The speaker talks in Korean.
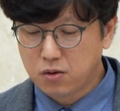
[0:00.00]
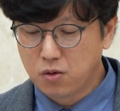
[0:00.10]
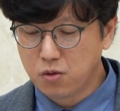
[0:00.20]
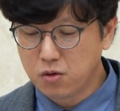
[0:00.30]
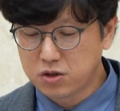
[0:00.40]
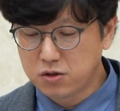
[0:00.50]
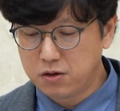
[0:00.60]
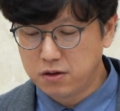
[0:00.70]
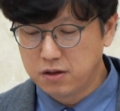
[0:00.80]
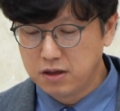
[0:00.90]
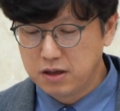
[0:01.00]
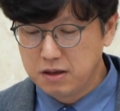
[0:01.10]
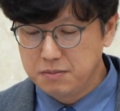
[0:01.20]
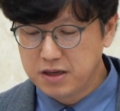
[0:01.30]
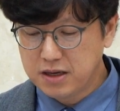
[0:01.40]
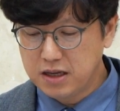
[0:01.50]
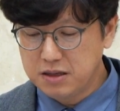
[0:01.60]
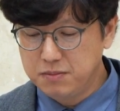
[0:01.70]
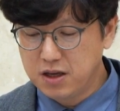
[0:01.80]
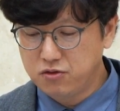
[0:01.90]
공공지원 민간
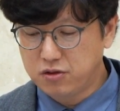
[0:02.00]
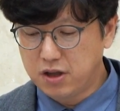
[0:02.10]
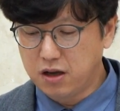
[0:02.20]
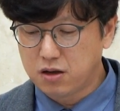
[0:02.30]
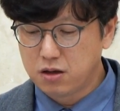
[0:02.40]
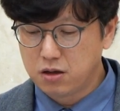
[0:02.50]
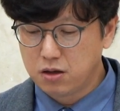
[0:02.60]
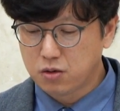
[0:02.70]
임대주택